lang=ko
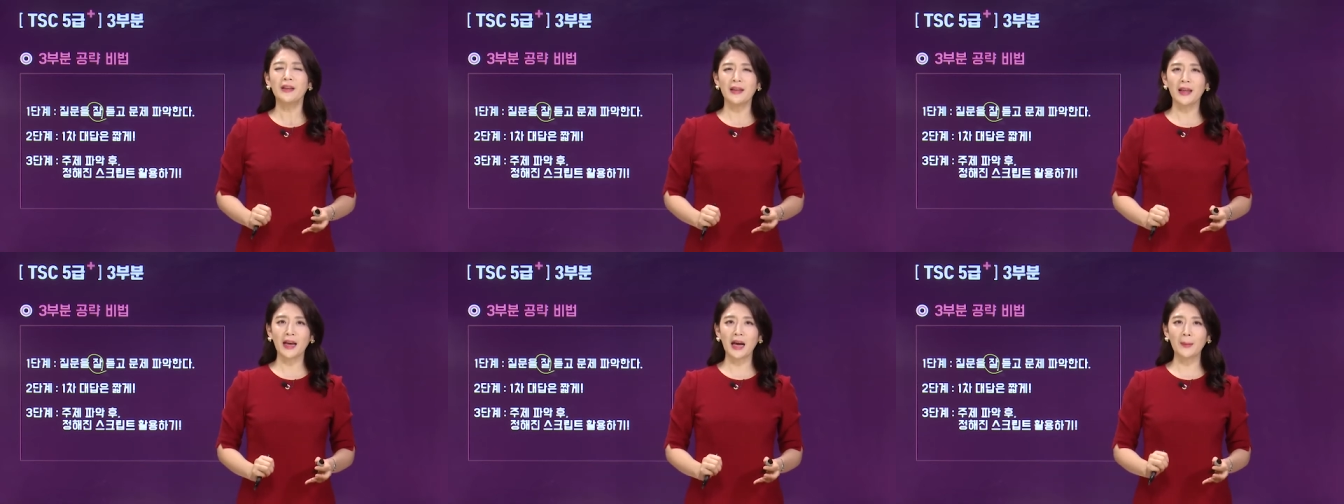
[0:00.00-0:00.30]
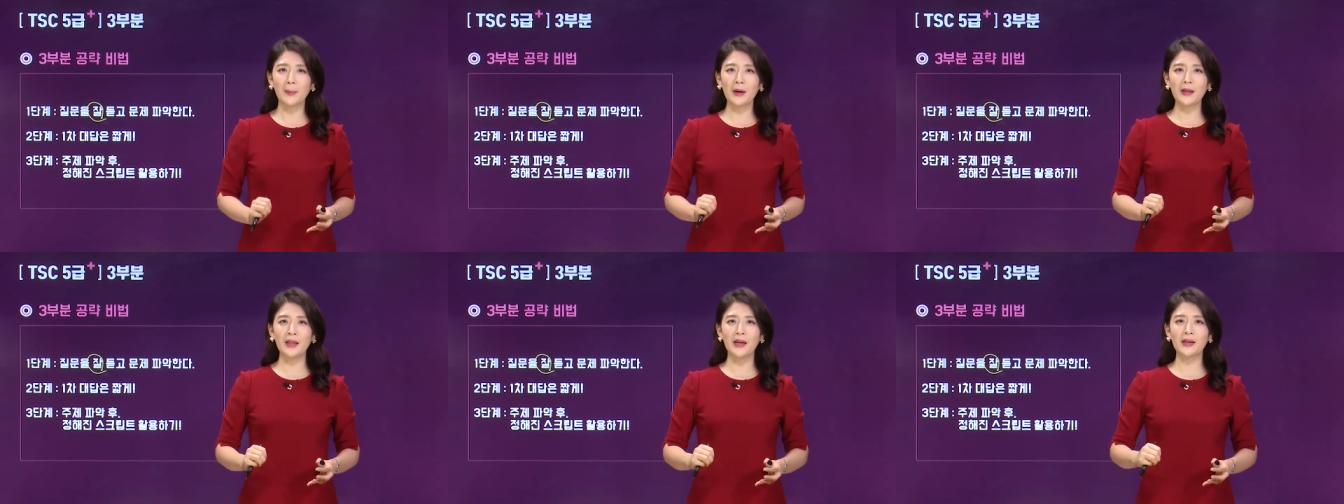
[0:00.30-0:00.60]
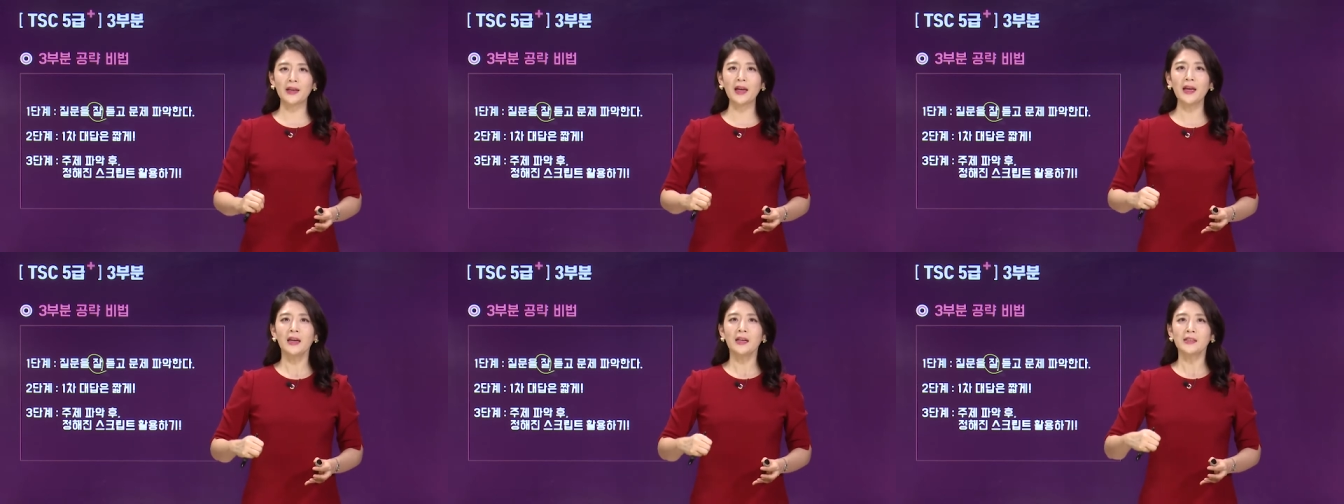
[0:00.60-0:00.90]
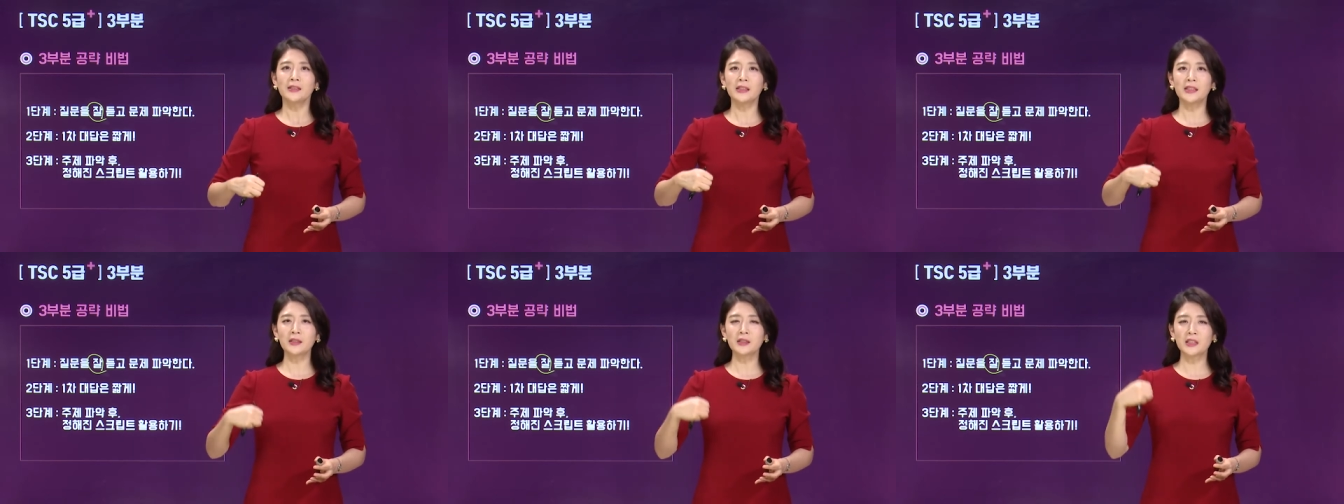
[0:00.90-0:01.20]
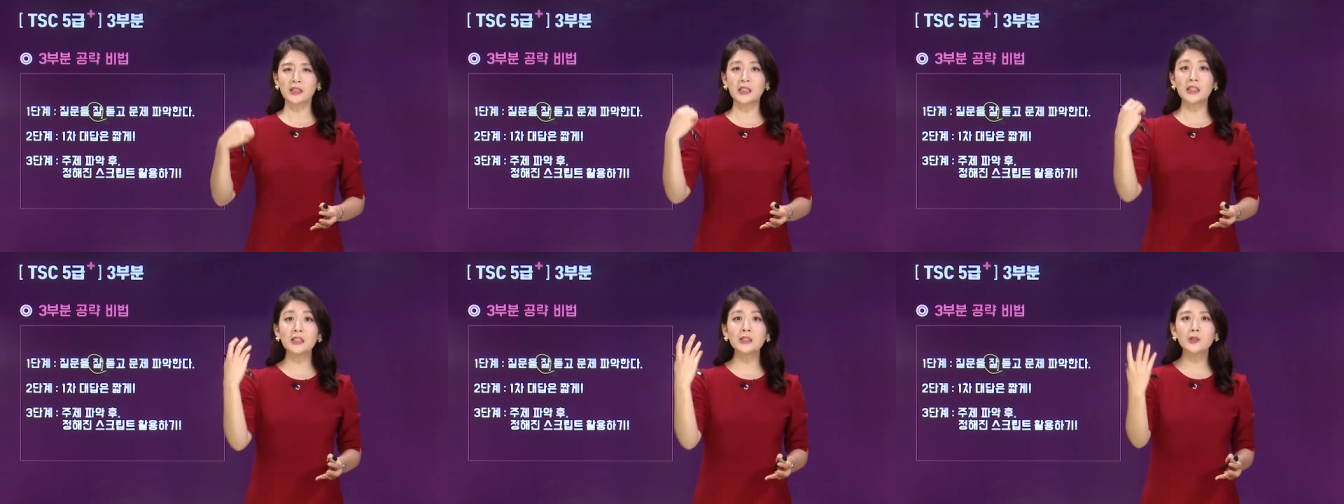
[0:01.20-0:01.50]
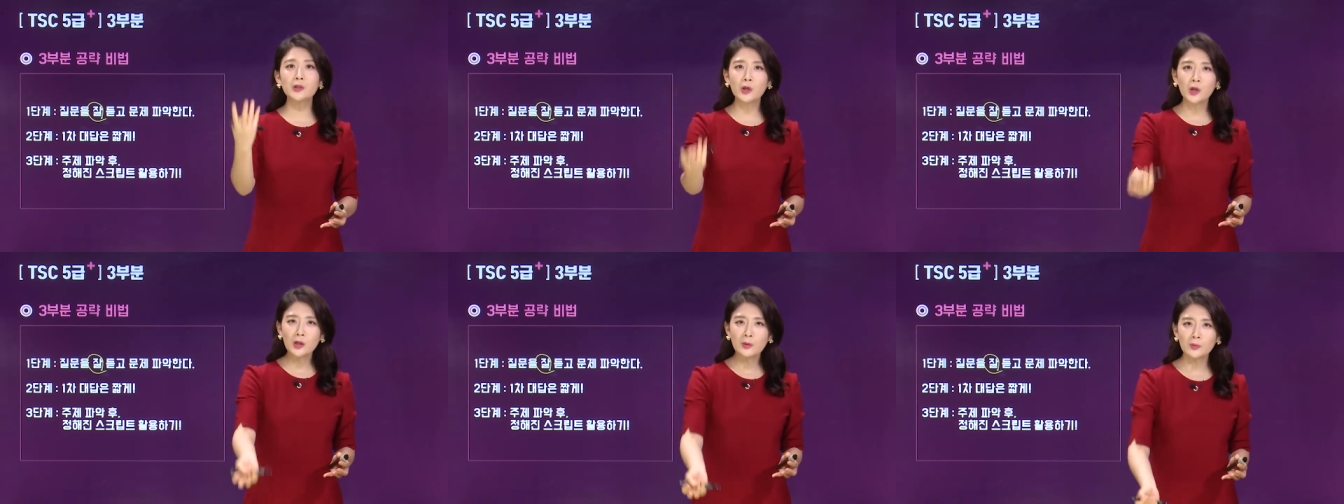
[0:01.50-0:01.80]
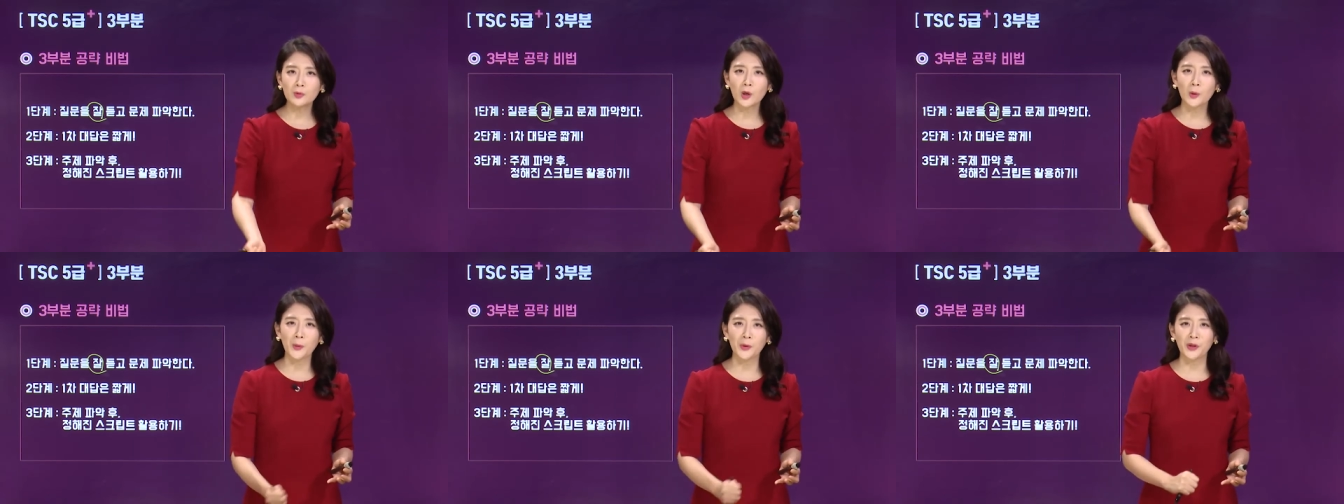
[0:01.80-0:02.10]
얘가 만약에 지금
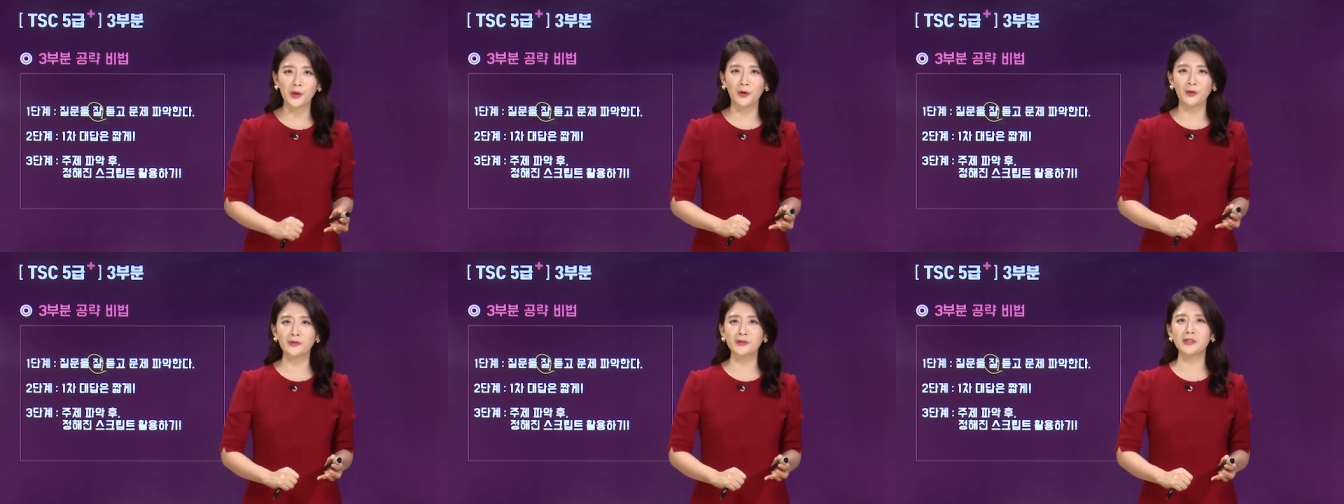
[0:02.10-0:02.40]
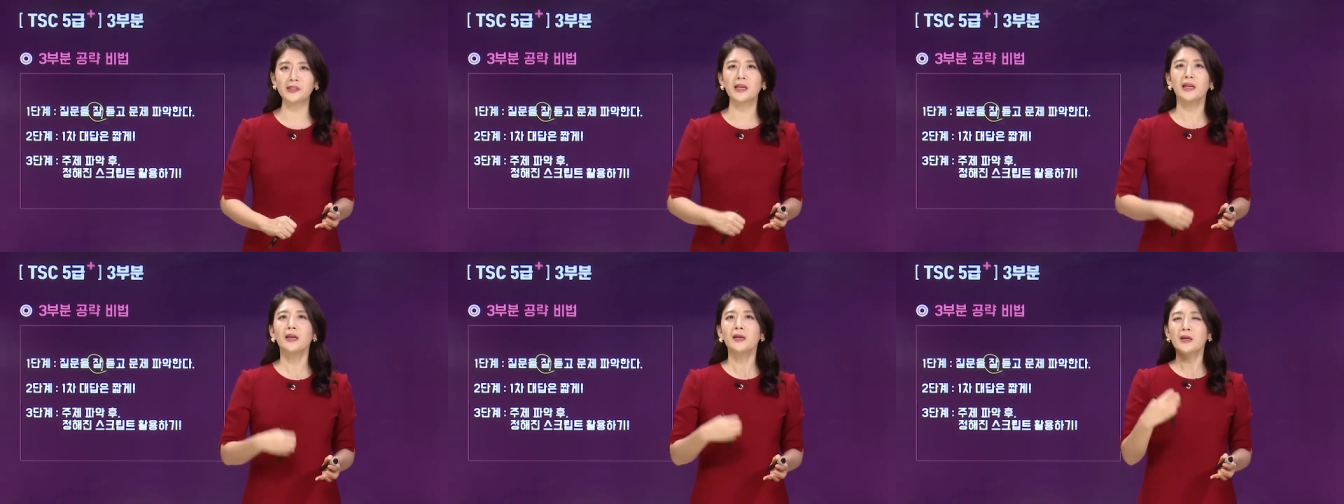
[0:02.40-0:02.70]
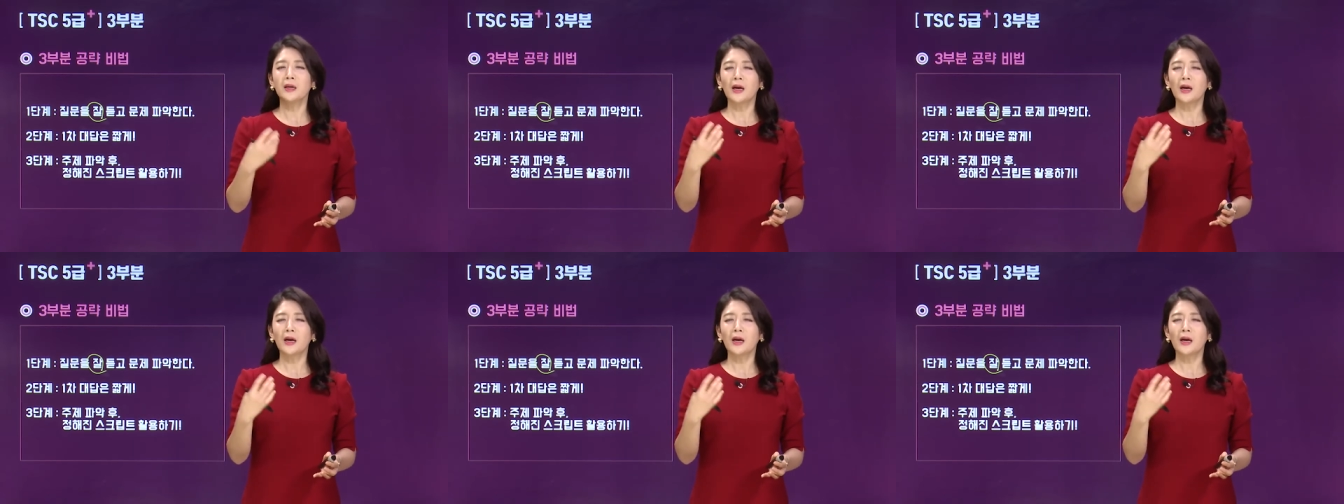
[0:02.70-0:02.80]
긍정을 물어보는 건지